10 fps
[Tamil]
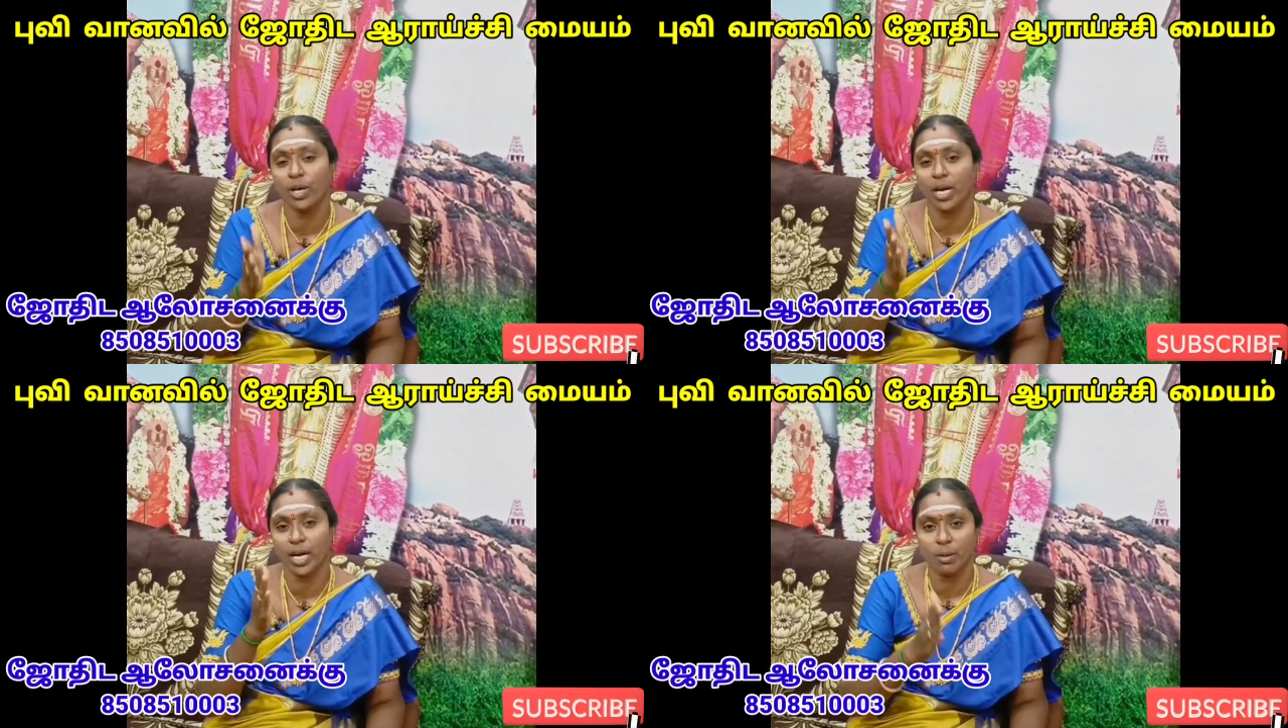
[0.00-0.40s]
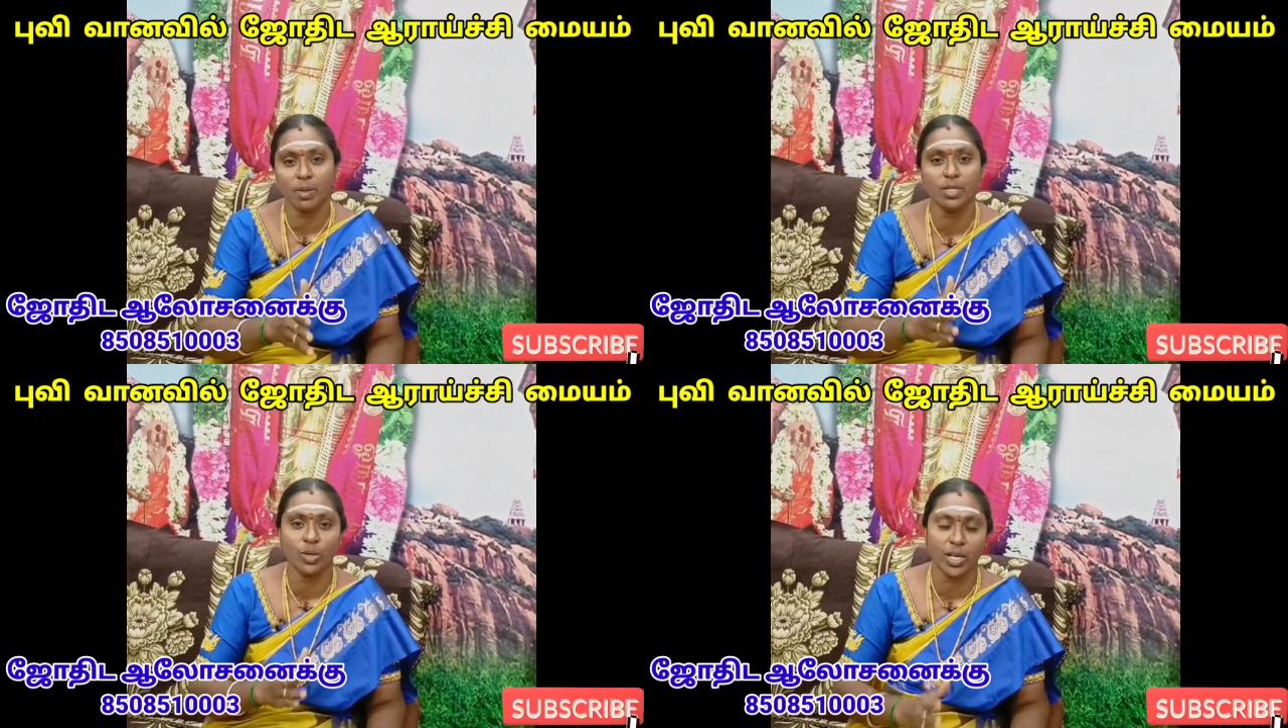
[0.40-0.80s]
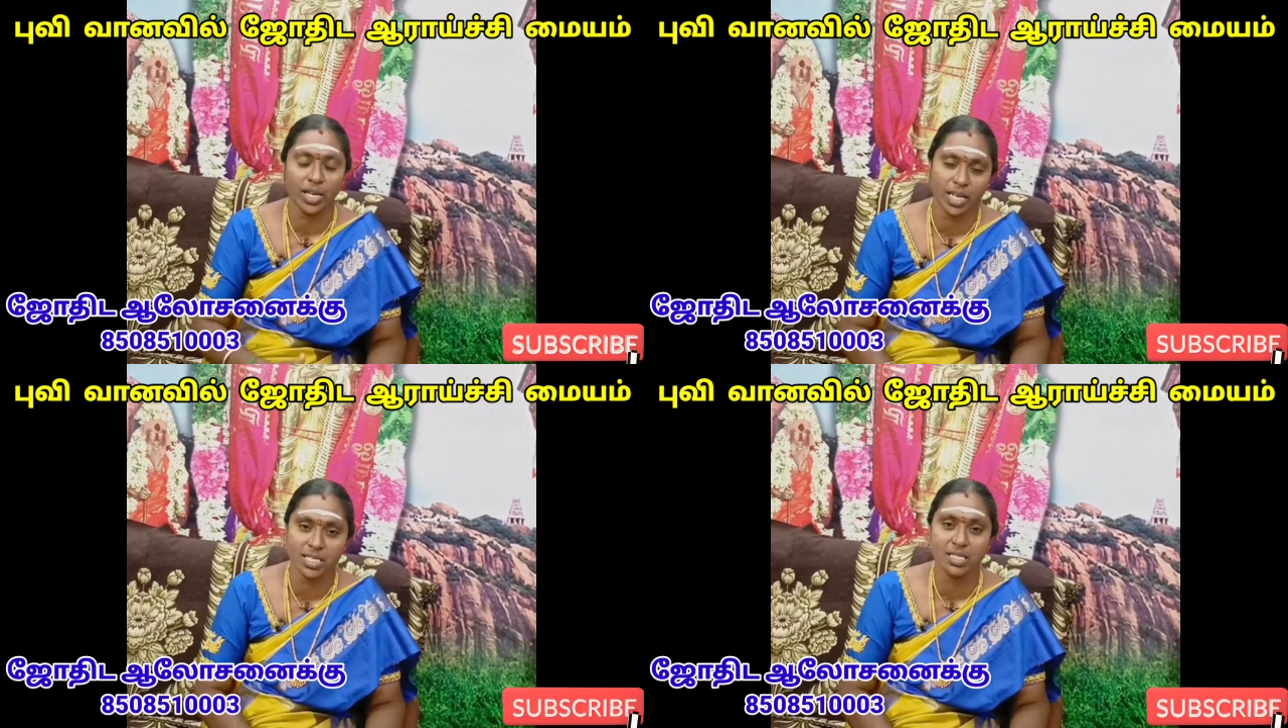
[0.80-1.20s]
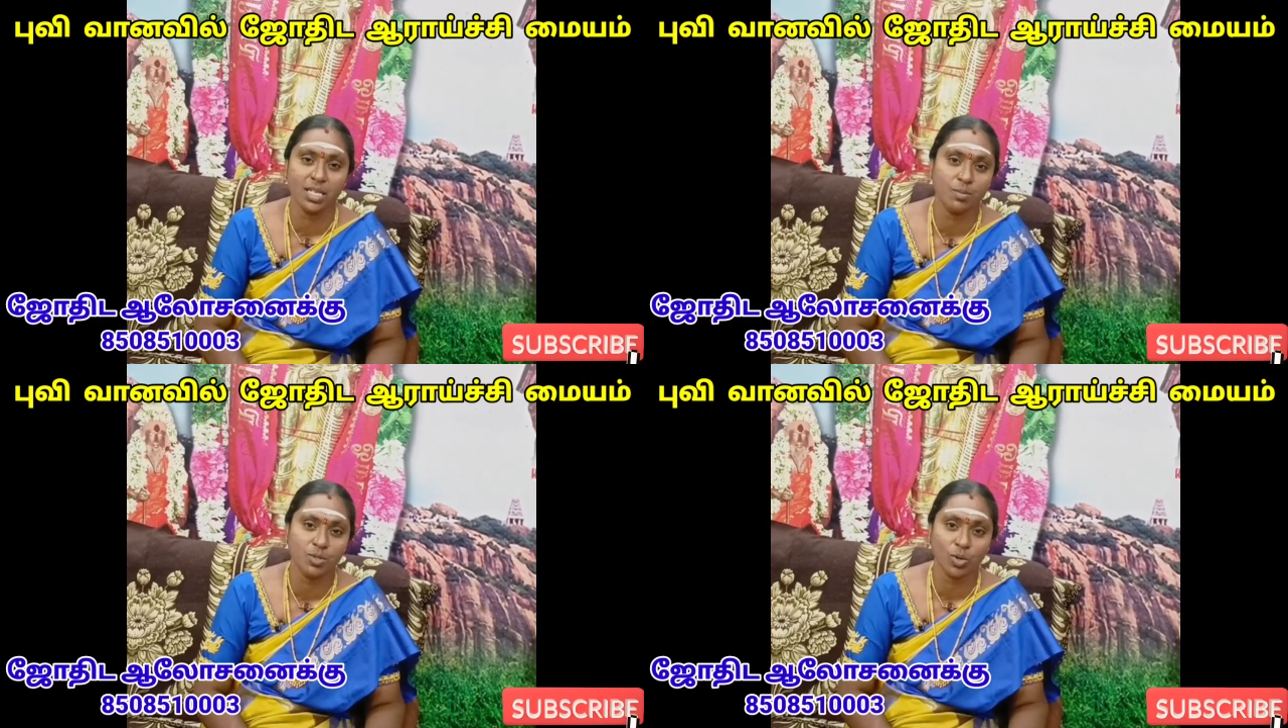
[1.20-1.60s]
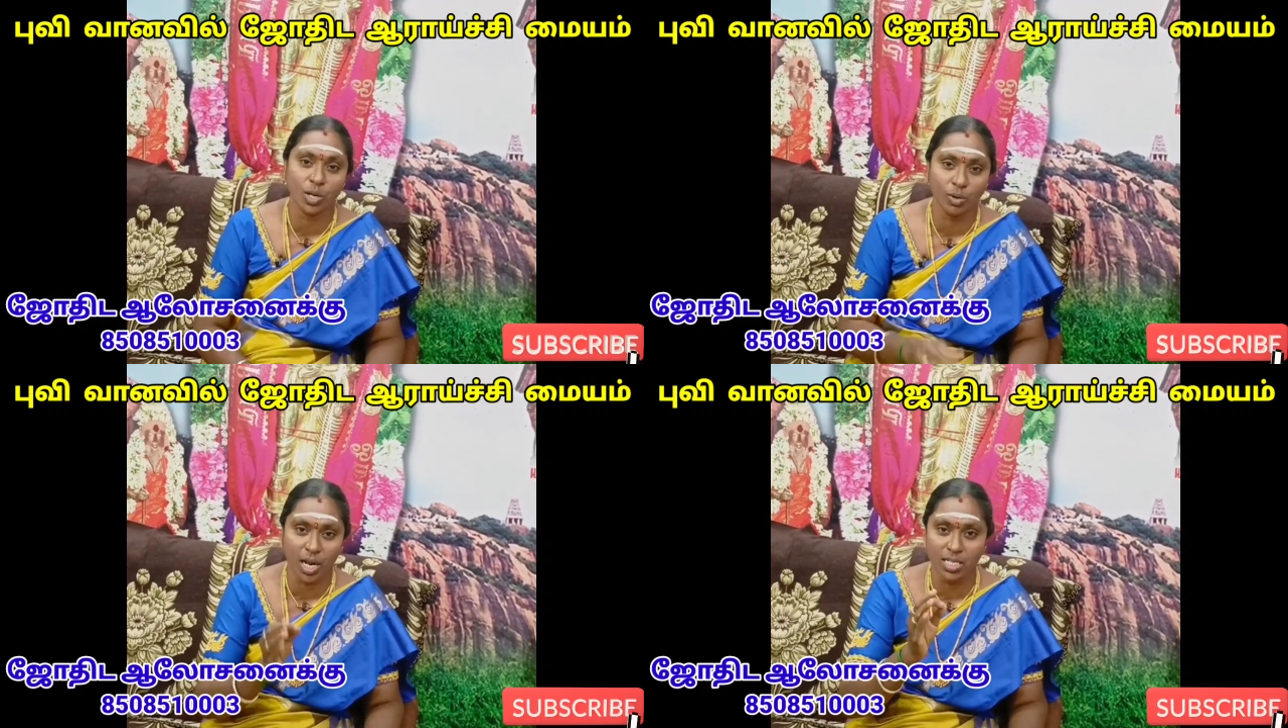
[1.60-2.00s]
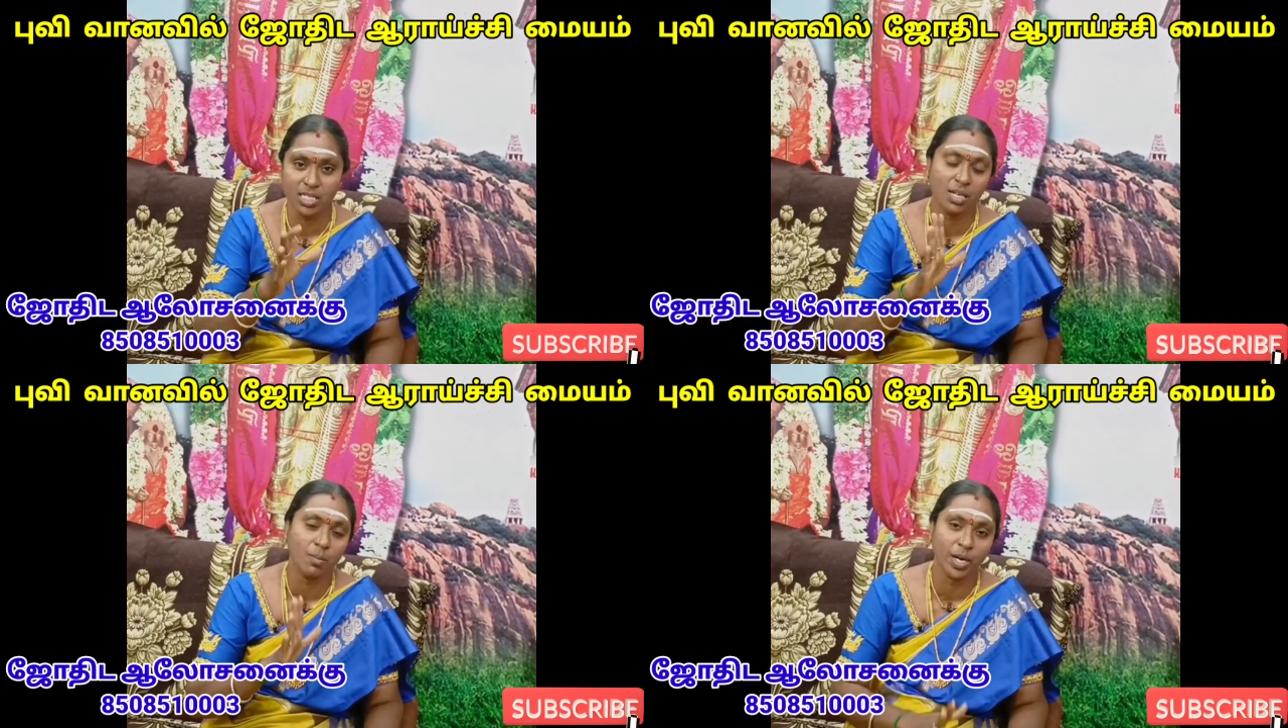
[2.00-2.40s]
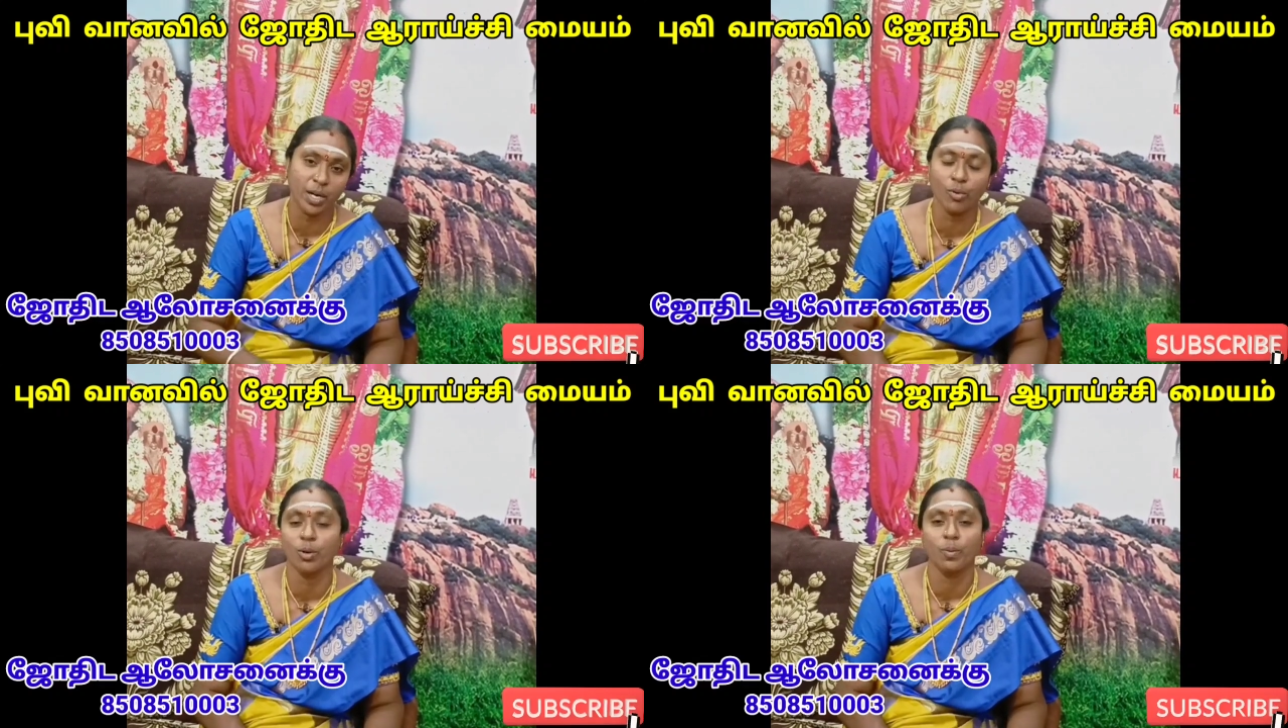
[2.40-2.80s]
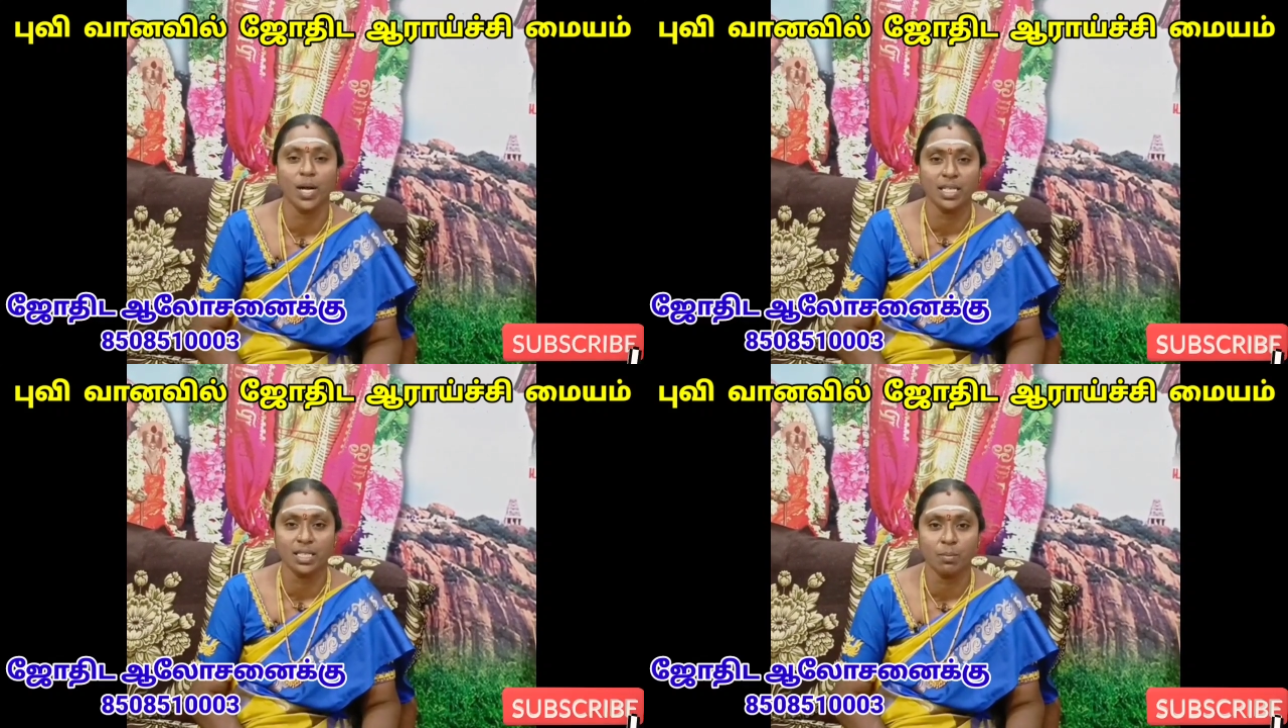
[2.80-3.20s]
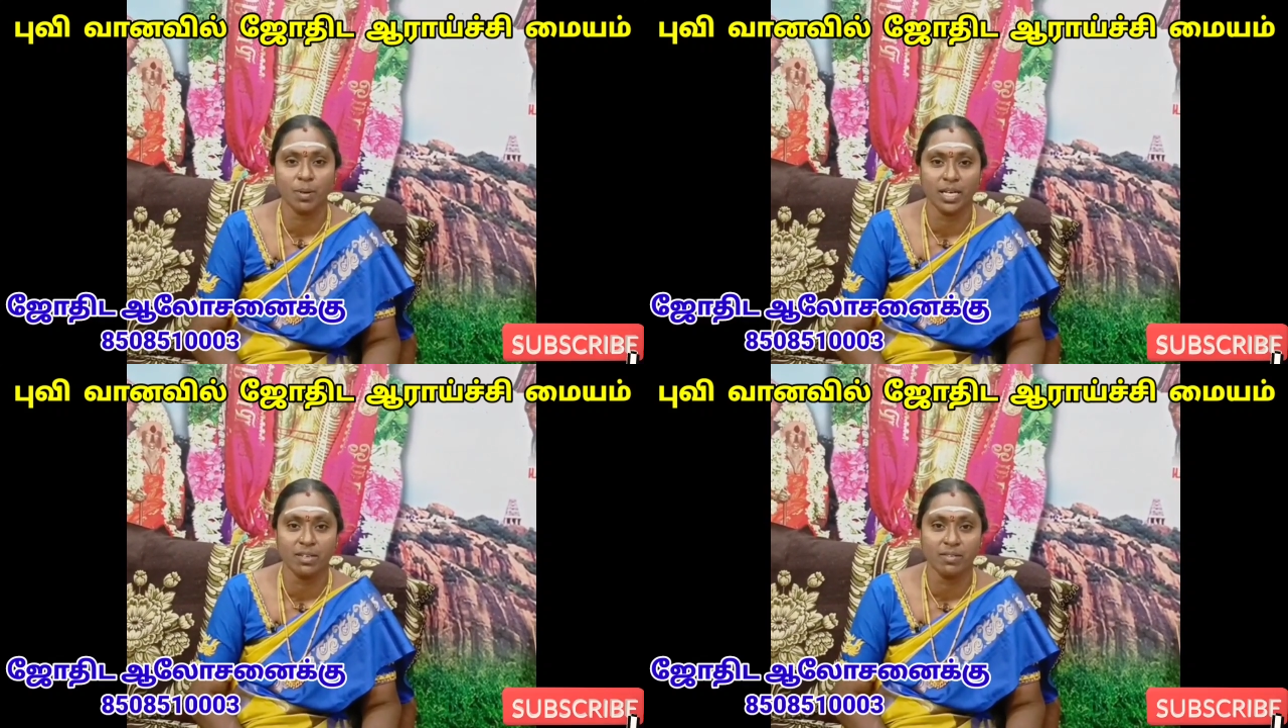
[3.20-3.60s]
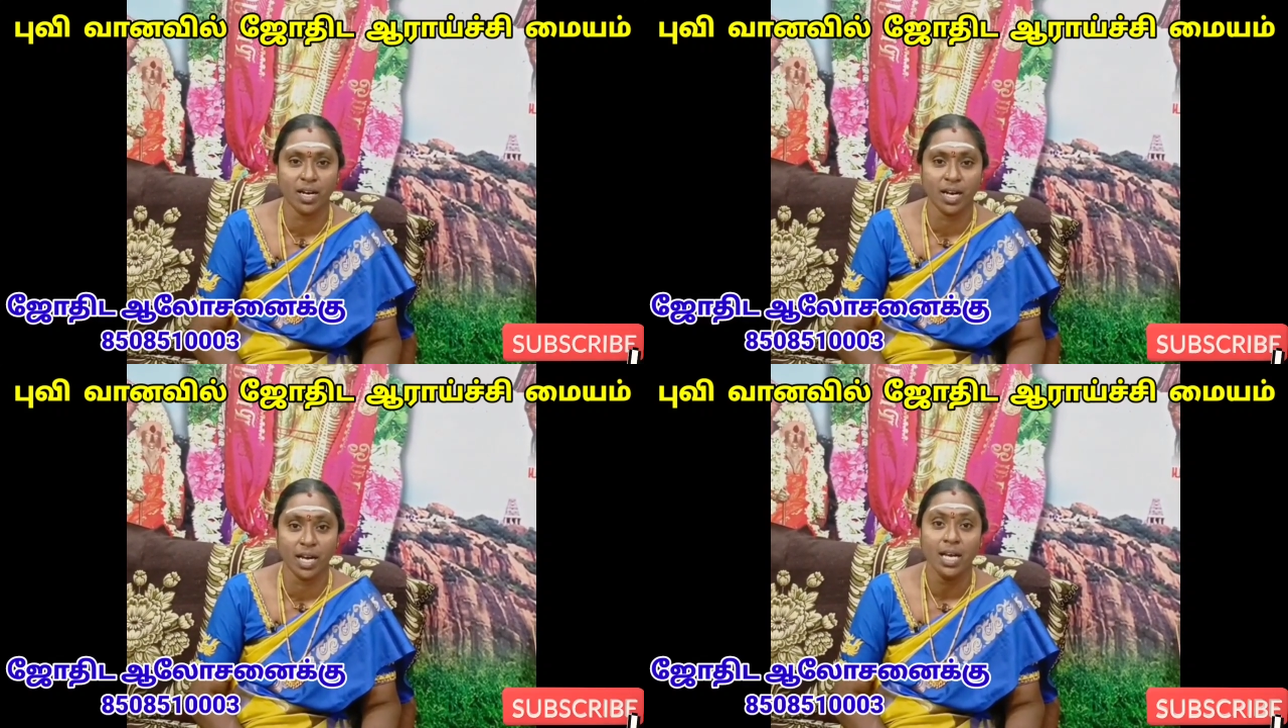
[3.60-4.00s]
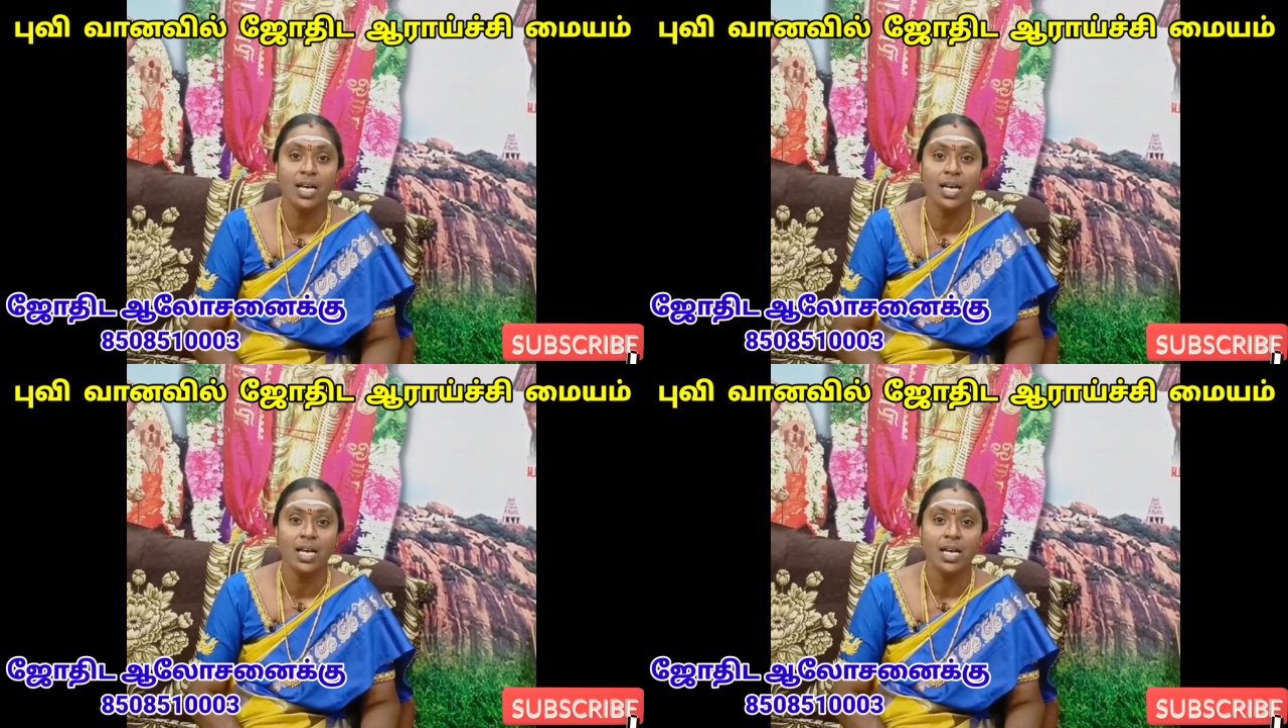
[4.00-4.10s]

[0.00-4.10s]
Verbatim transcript: உங்கள் ரெண்டு பேர்த்துடைய நட்சத்திரம் சொல்லி ஒரு அர்ச்சனை பண்ணி ஒரு பிரார்த்தனை பண்ணிட்டு வாங்க